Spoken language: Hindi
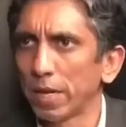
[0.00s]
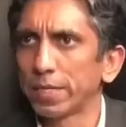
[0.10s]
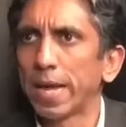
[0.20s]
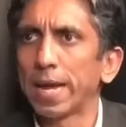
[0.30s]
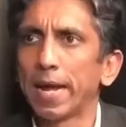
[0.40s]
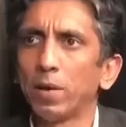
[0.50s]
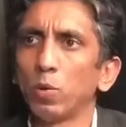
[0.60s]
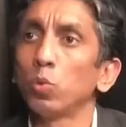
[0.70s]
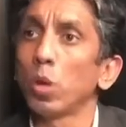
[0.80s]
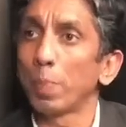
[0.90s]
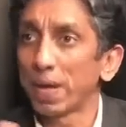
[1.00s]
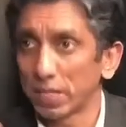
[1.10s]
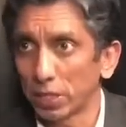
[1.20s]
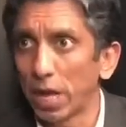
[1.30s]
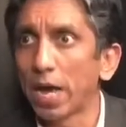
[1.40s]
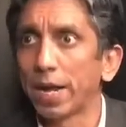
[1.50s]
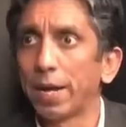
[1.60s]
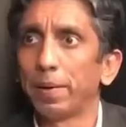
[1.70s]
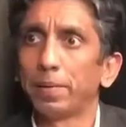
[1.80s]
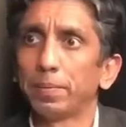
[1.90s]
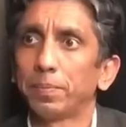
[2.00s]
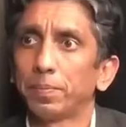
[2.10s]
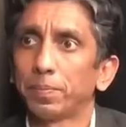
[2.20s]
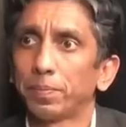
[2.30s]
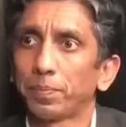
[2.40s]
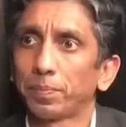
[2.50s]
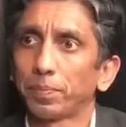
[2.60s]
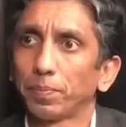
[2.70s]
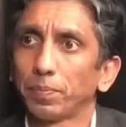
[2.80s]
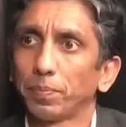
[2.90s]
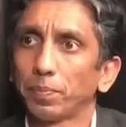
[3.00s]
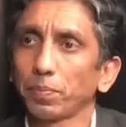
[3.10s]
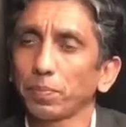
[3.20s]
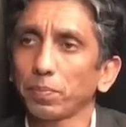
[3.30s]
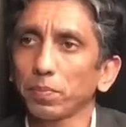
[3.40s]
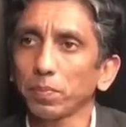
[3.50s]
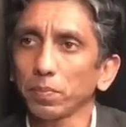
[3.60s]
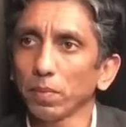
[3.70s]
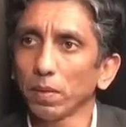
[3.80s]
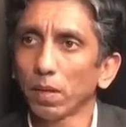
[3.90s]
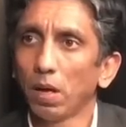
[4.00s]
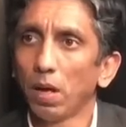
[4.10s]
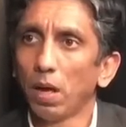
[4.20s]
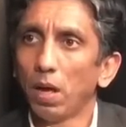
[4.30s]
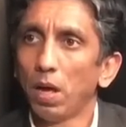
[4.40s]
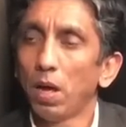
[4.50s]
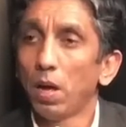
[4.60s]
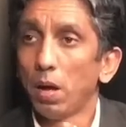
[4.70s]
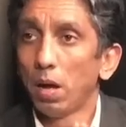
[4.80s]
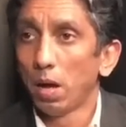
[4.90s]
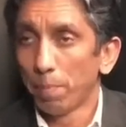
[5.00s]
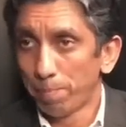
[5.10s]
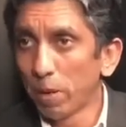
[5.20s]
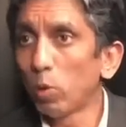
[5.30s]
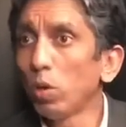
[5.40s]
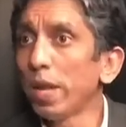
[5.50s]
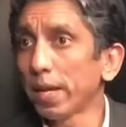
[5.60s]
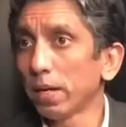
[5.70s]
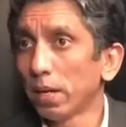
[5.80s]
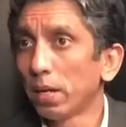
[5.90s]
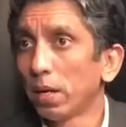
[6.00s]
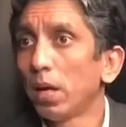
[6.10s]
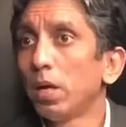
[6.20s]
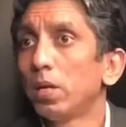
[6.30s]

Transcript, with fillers: ज़रा है उनके पास इख्तियार है ट्रांसपेरेंसी नज़र आएगी तो वोट कम हो जाएंगे बिल्कुल लेकिन तो है ना कि